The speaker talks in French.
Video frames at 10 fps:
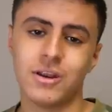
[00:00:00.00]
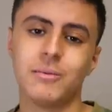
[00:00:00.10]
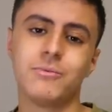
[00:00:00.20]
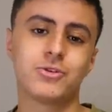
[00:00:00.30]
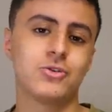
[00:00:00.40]
la
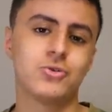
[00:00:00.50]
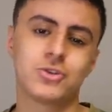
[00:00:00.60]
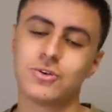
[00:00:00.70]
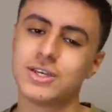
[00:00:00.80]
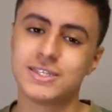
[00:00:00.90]
même chose
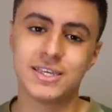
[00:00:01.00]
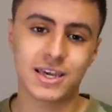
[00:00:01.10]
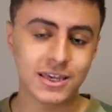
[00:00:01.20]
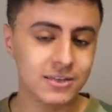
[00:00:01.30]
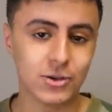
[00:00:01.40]
que les
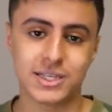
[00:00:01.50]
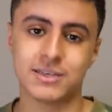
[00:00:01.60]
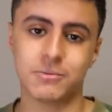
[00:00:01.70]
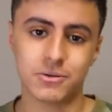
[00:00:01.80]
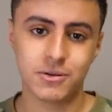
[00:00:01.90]
séries de
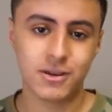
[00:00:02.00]
l'examen.